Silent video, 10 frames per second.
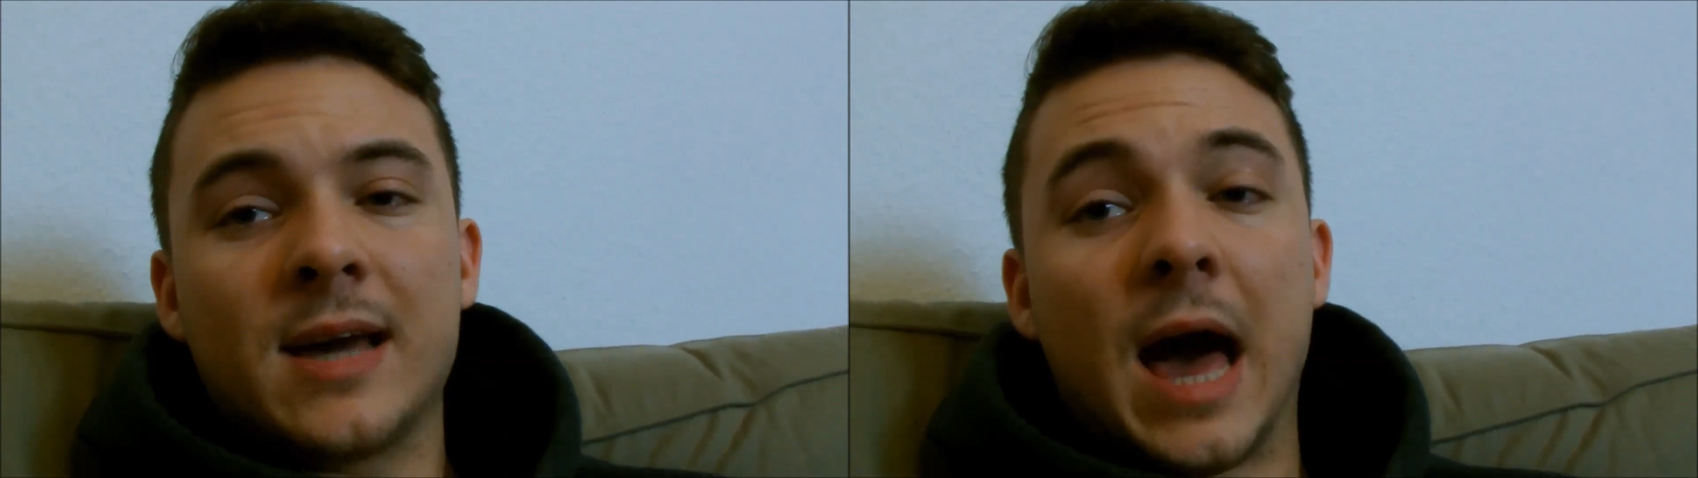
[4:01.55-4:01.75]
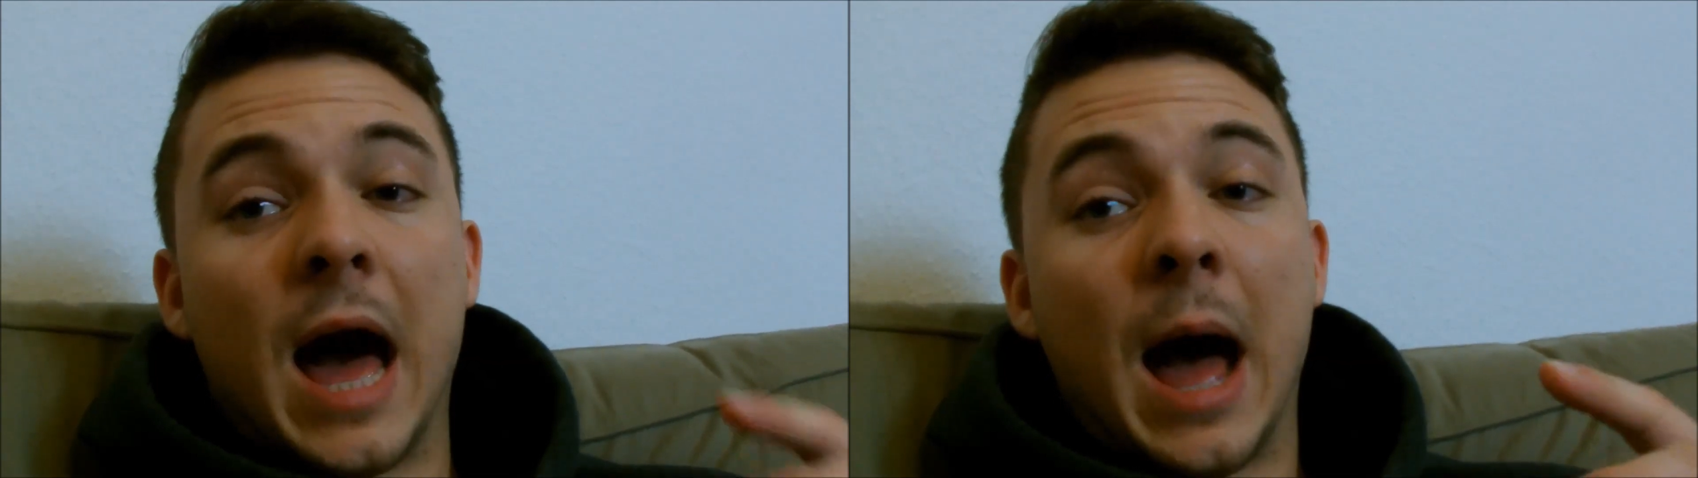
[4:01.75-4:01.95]

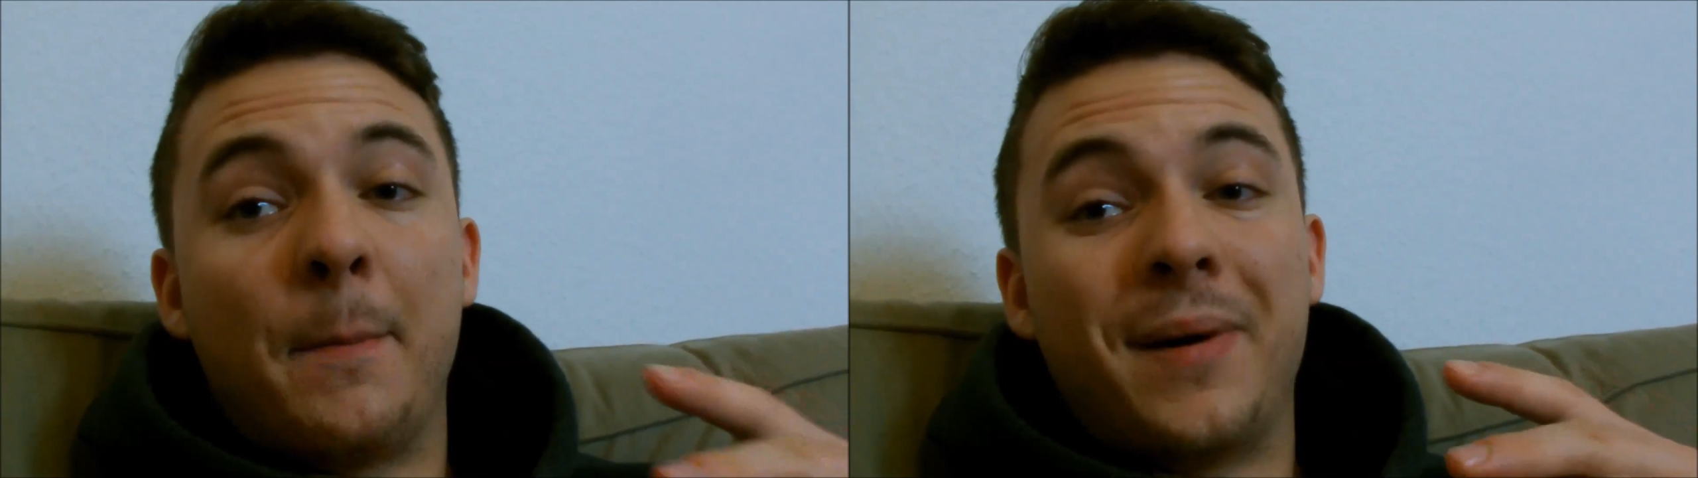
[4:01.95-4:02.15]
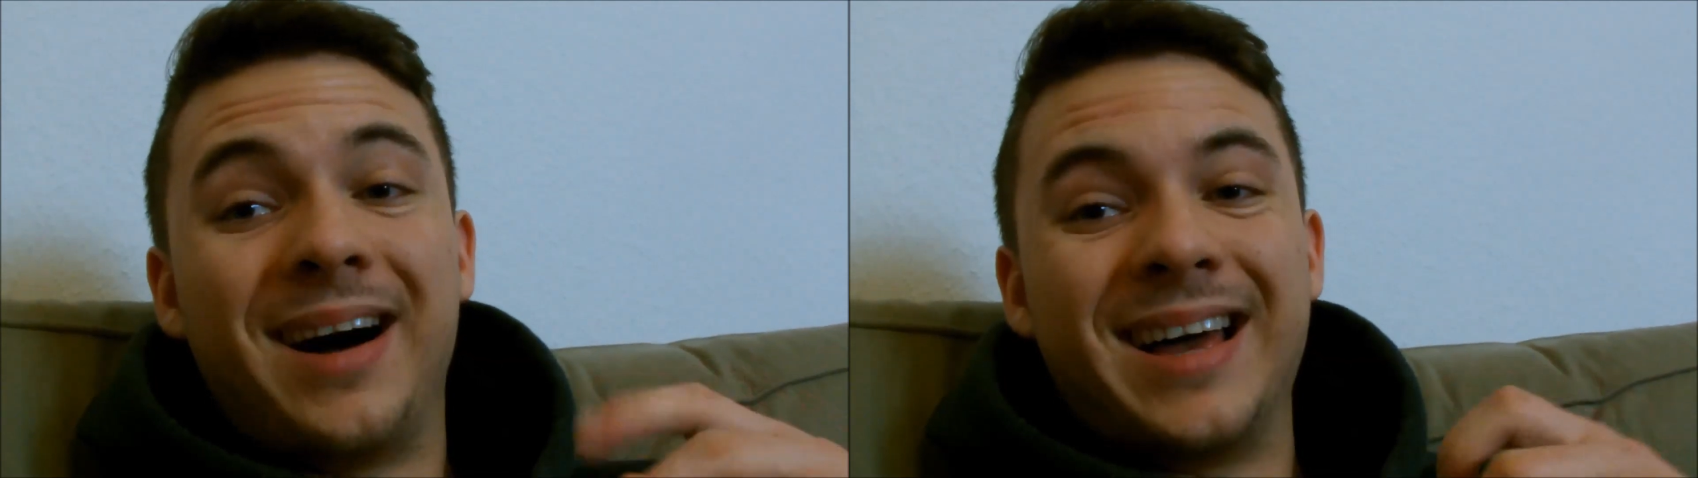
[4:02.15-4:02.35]

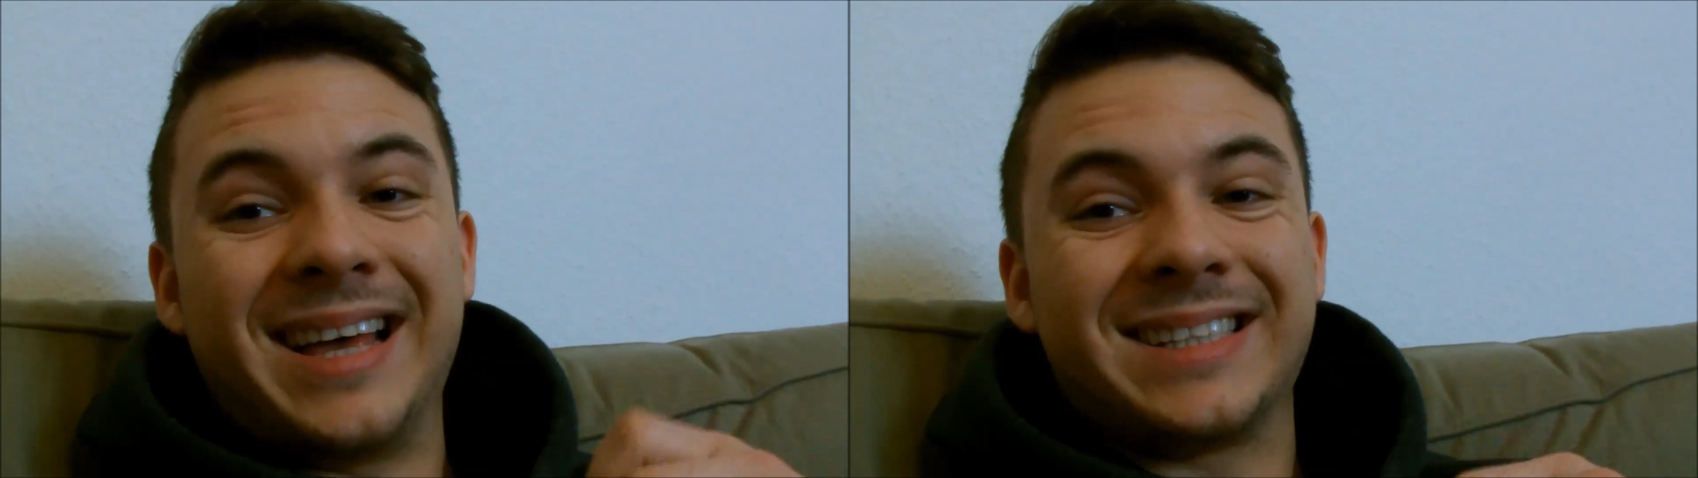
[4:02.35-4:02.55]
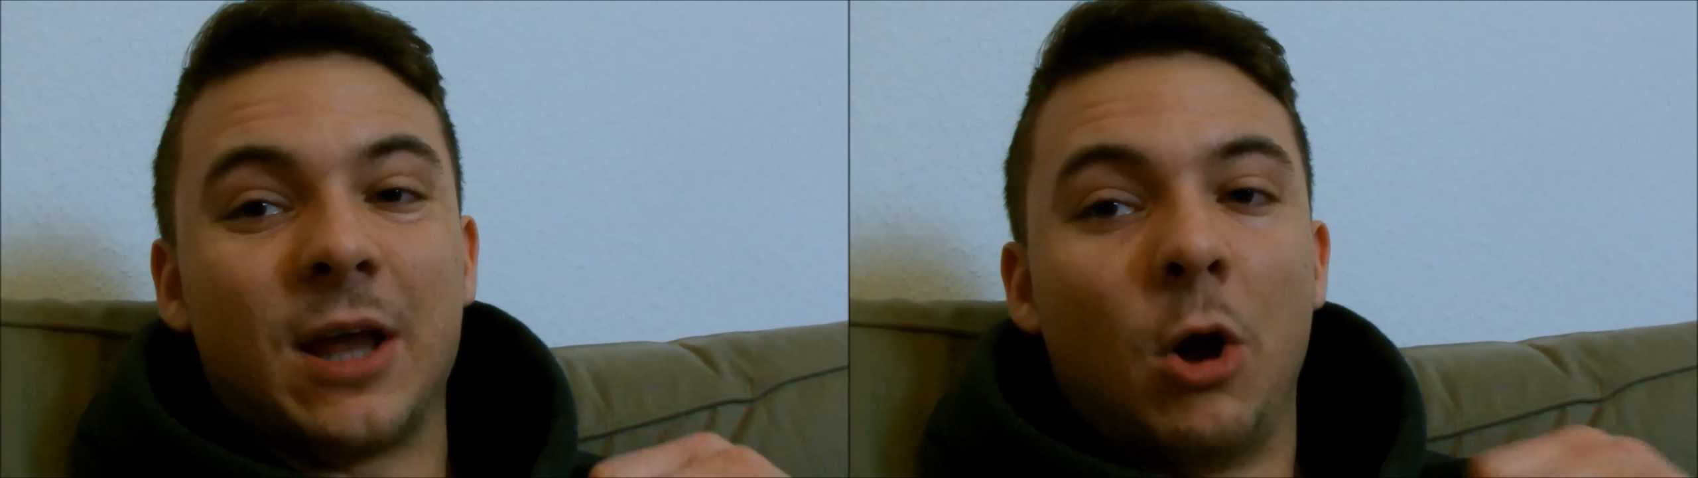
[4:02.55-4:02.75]
aber er
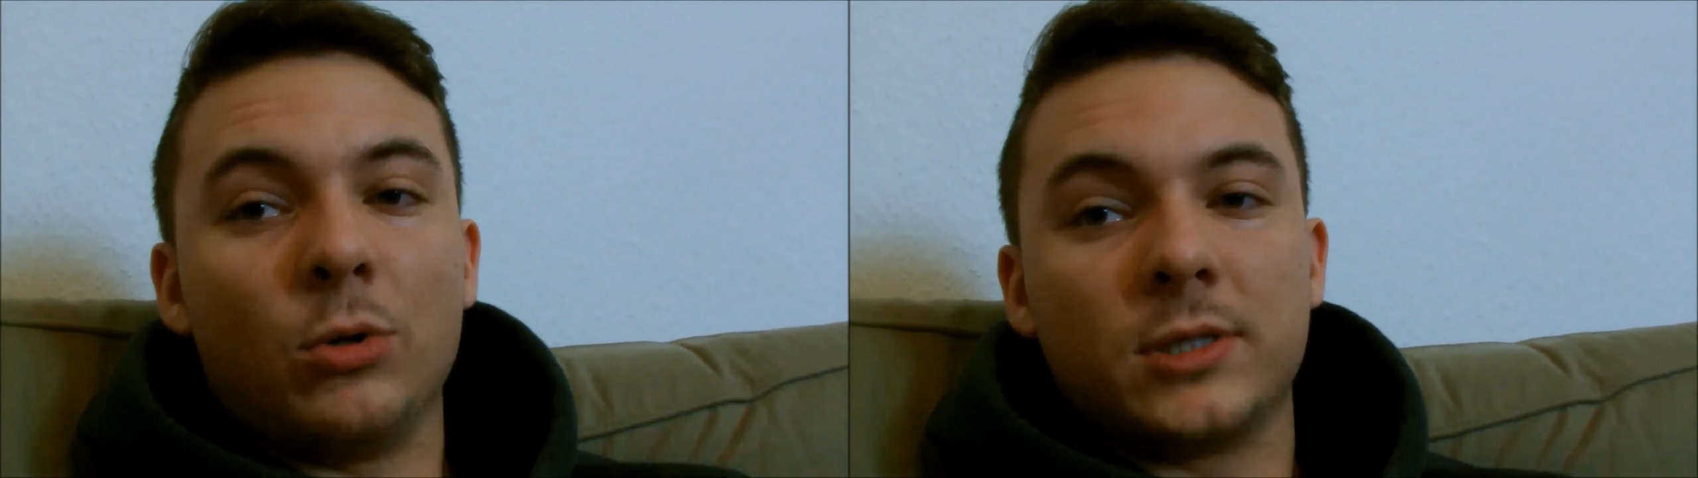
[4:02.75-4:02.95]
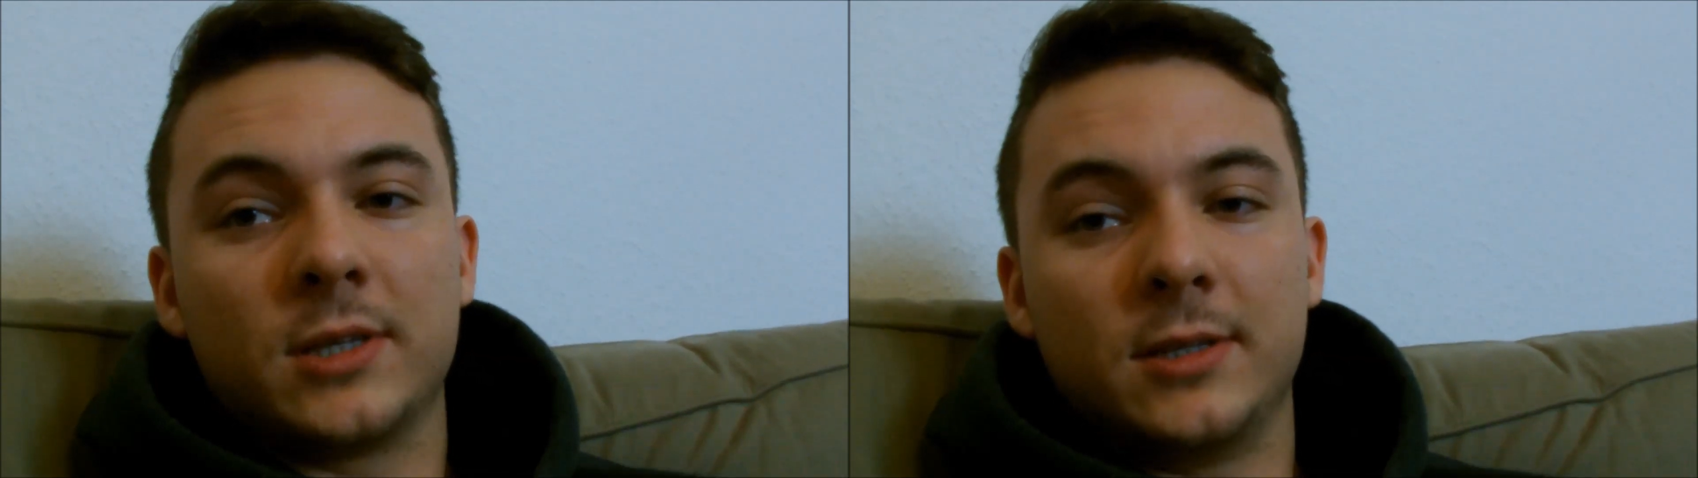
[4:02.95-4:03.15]
ist
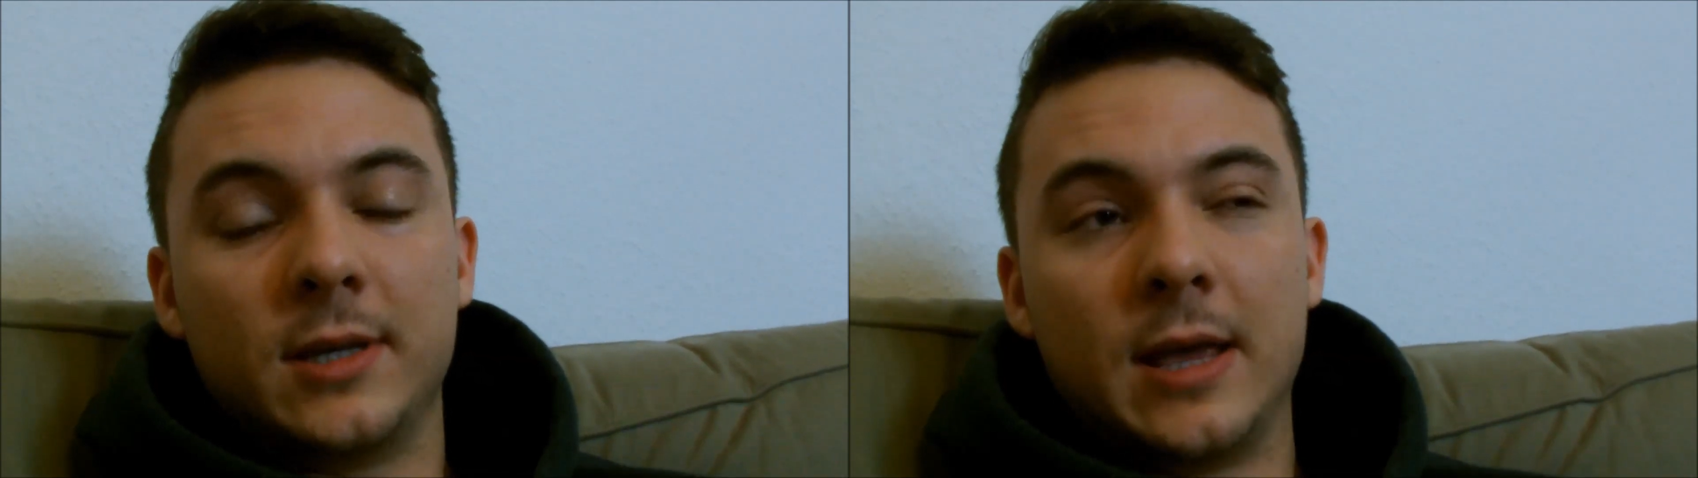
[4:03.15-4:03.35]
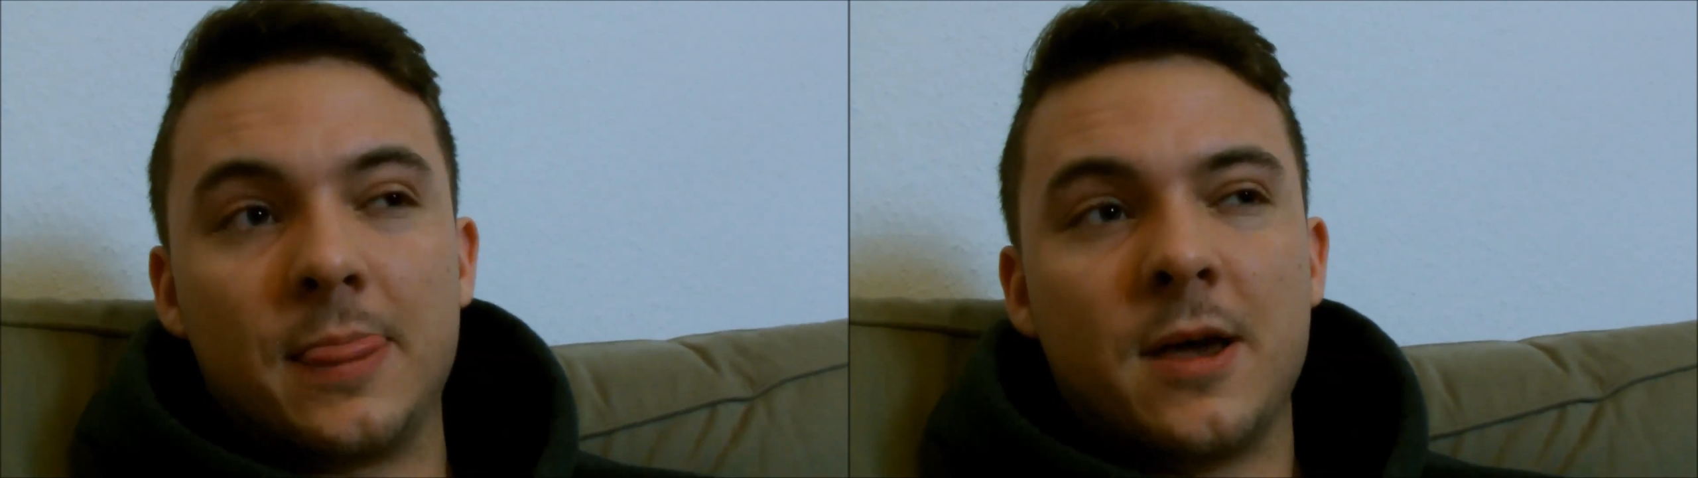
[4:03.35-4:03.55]

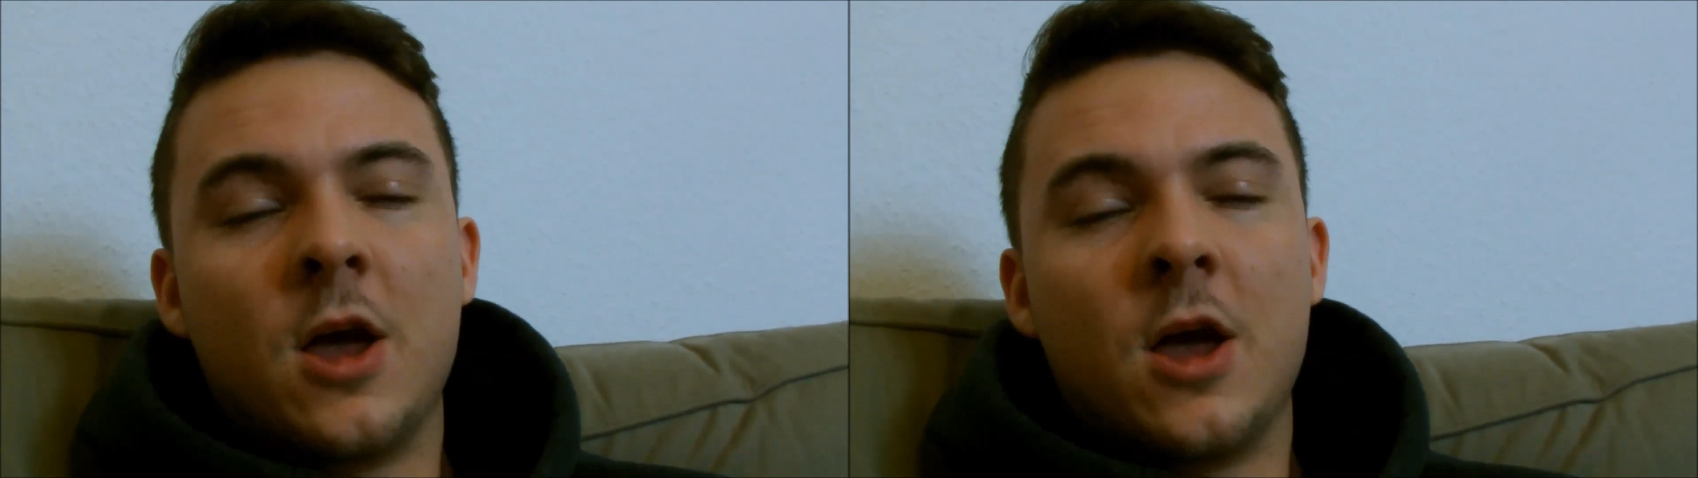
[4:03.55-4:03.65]
ausgedehnt.